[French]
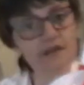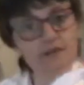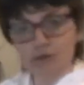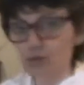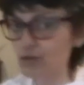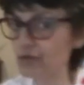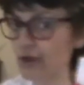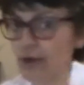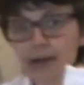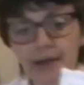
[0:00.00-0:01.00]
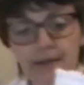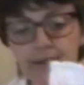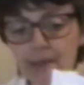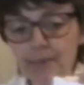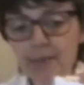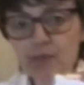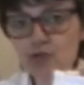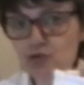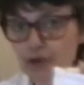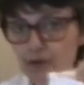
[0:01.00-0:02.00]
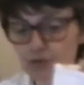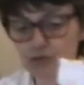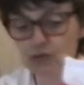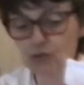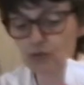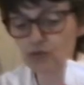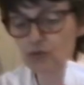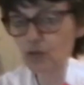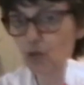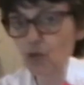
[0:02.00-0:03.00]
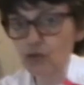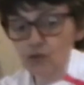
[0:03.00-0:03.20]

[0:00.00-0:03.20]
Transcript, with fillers: tient tout seul, il n'y a pas besoin de, coudre ou